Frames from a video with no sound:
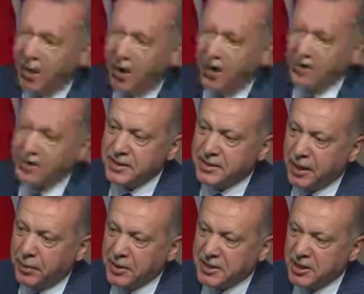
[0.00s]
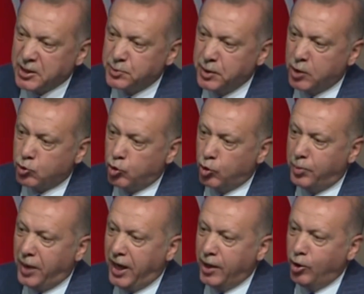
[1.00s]
antisemitizmin
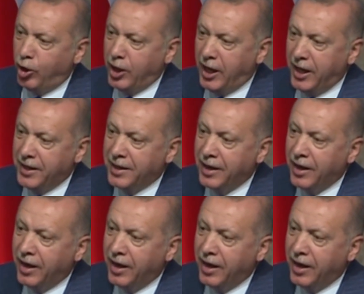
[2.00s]
kurbanı olan